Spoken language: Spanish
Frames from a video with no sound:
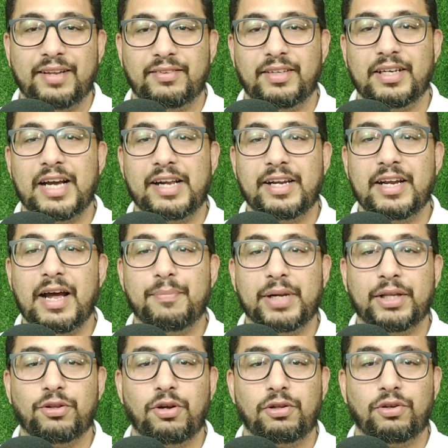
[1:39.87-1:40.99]
Así Garín
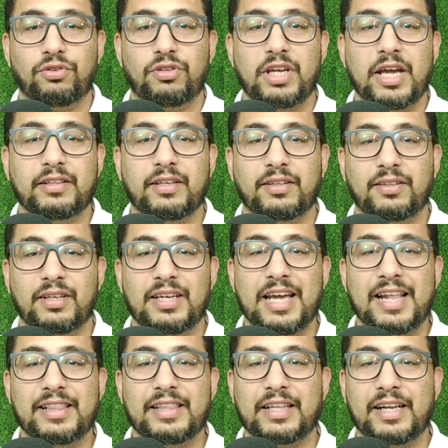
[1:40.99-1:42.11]
apretó los dientes y
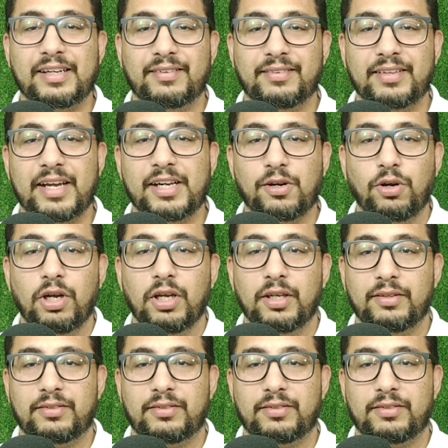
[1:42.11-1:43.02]
el tercero